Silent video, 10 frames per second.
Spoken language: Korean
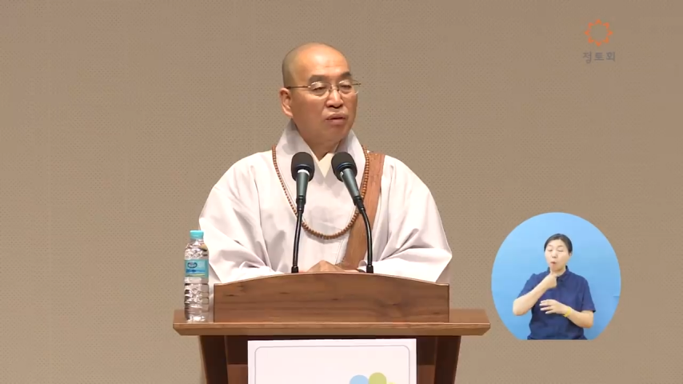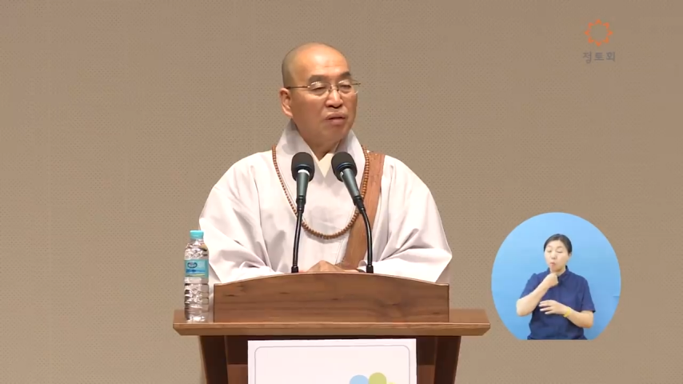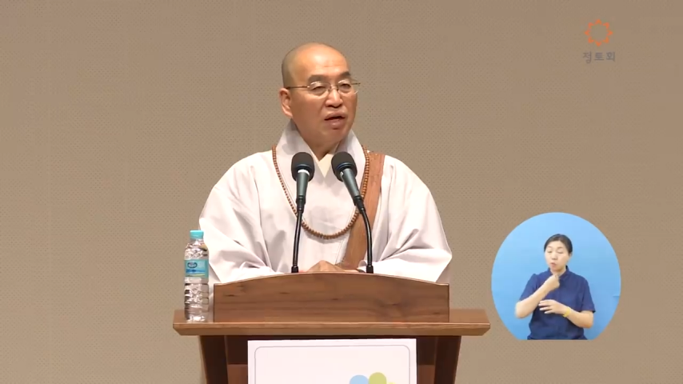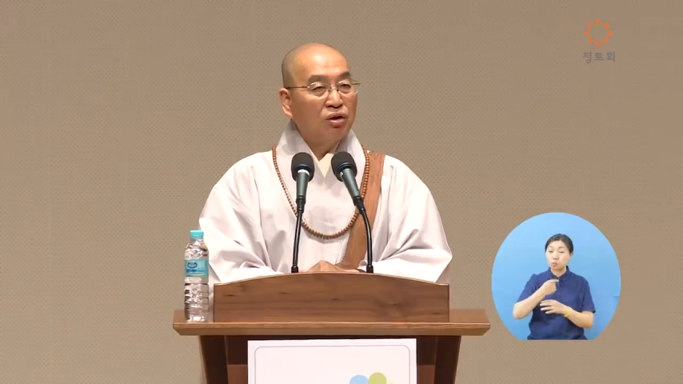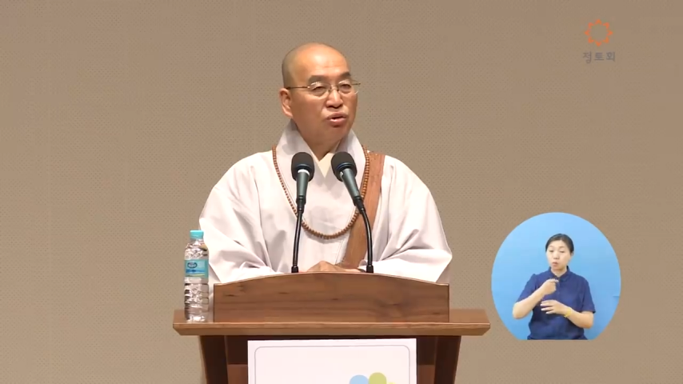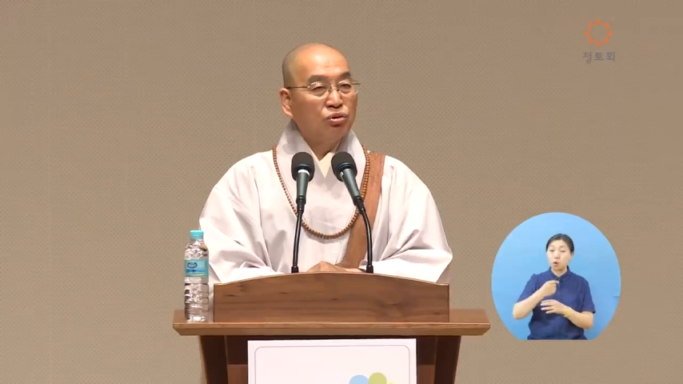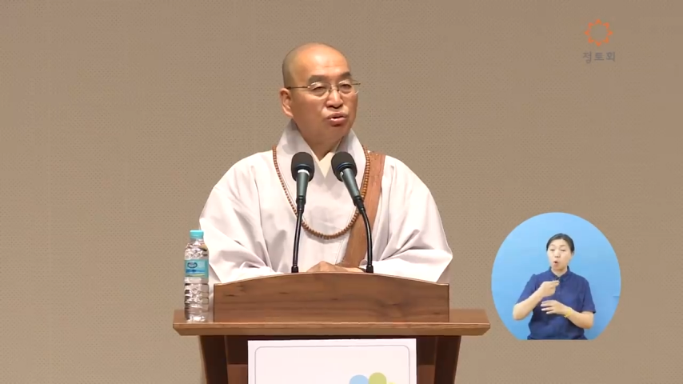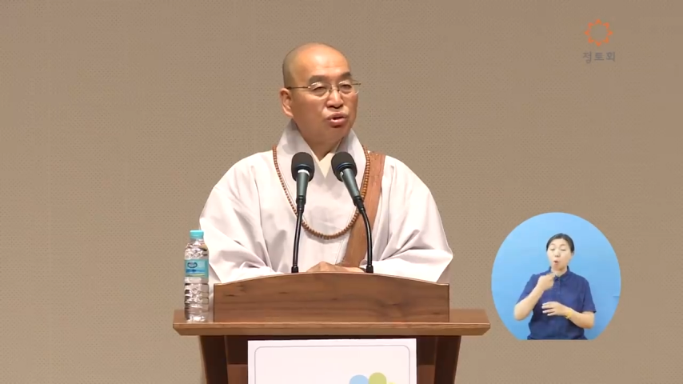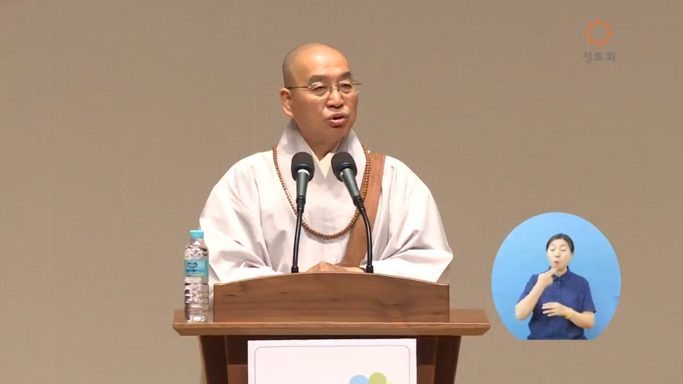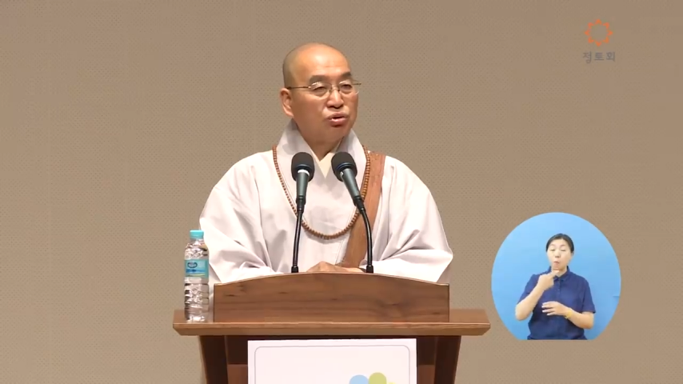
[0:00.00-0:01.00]
빨리 안
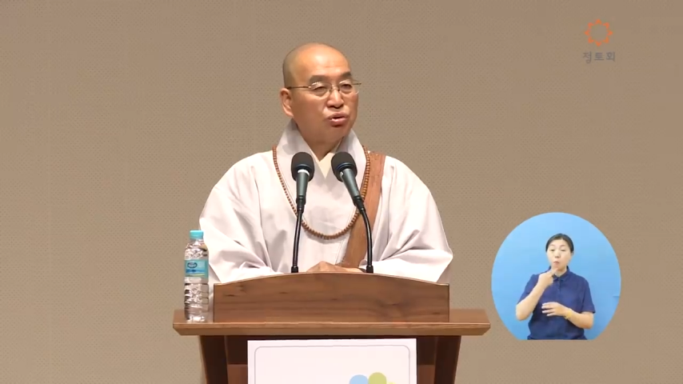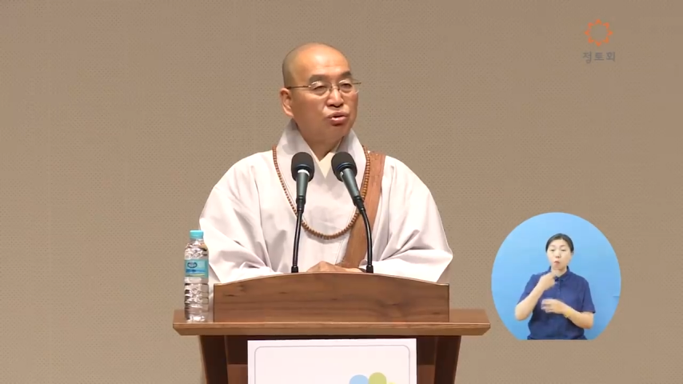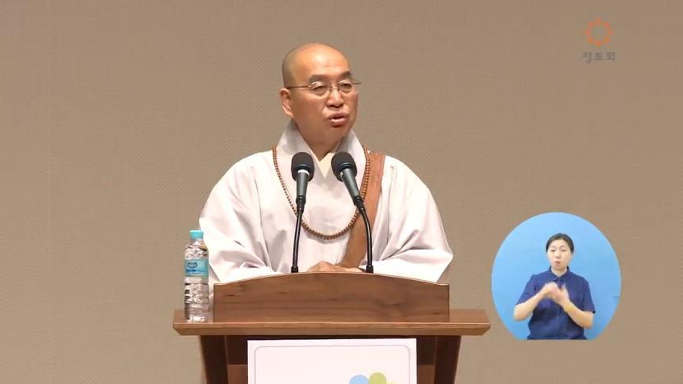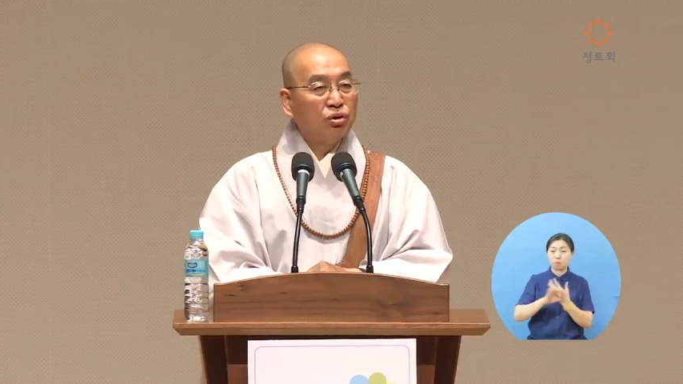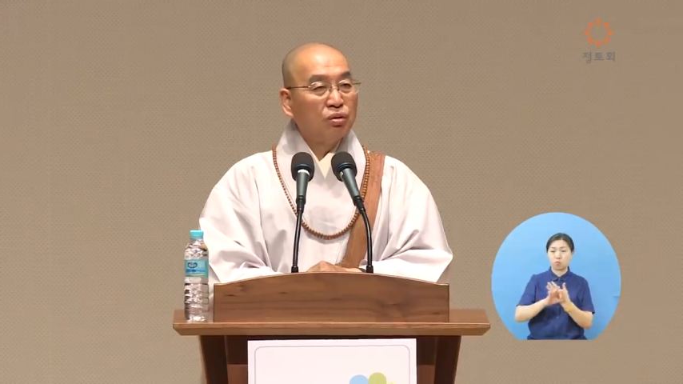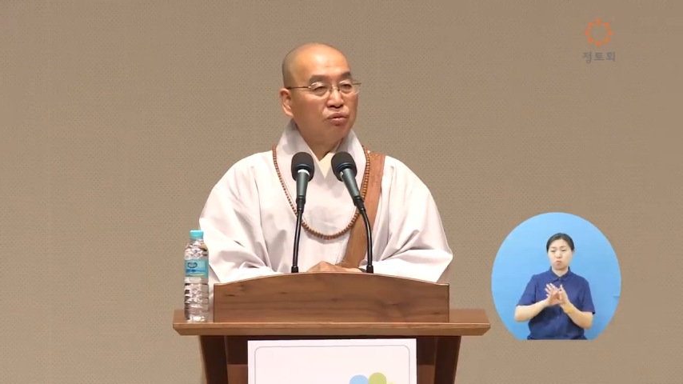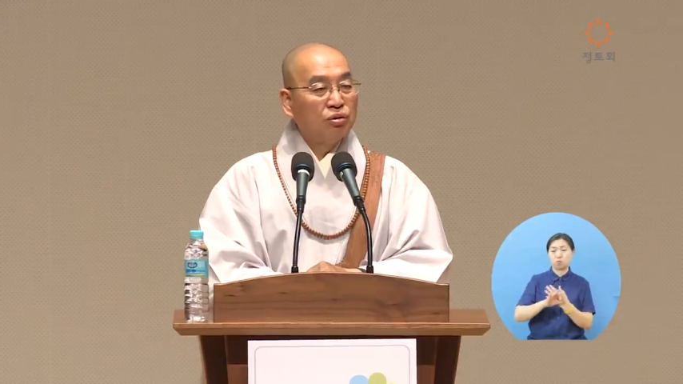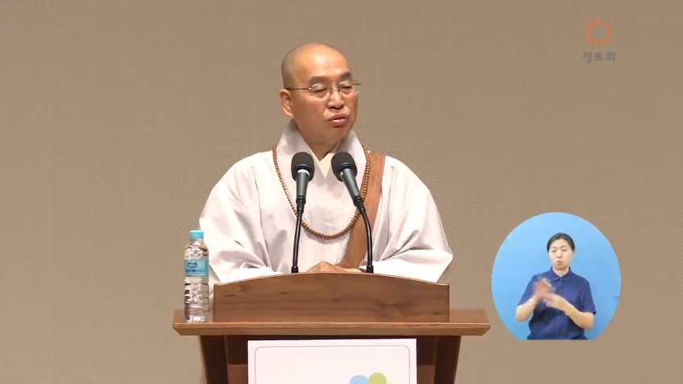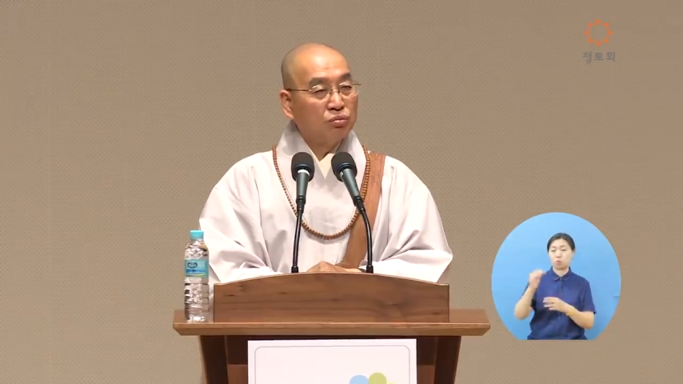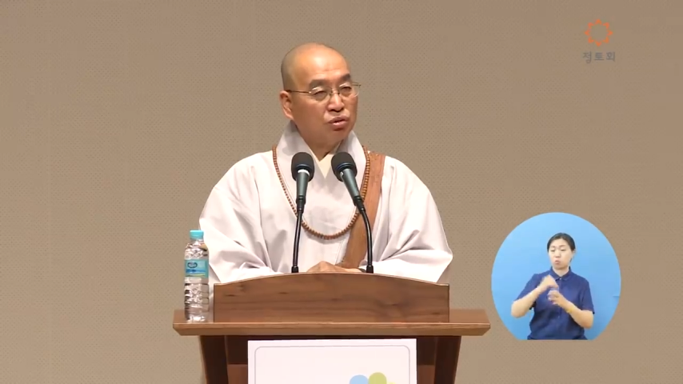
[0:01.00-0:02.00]
넣어준다고 성질
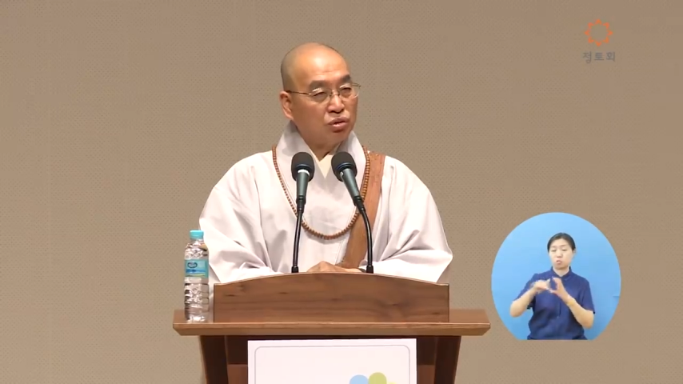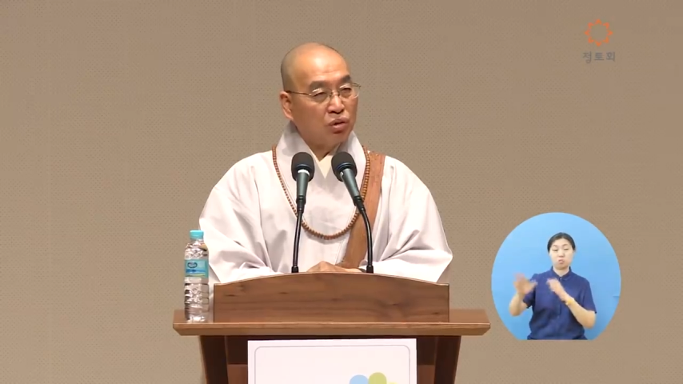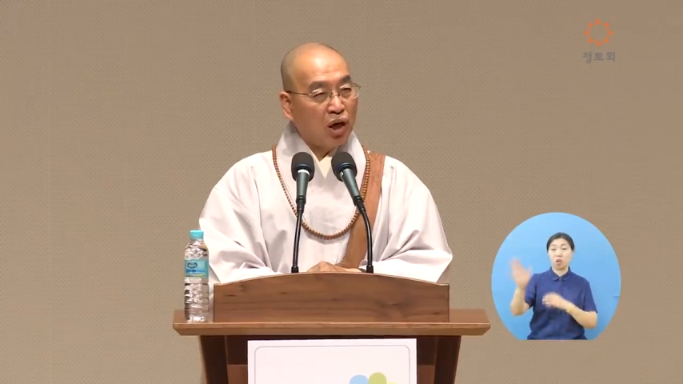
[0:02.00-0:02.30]
내면 뭐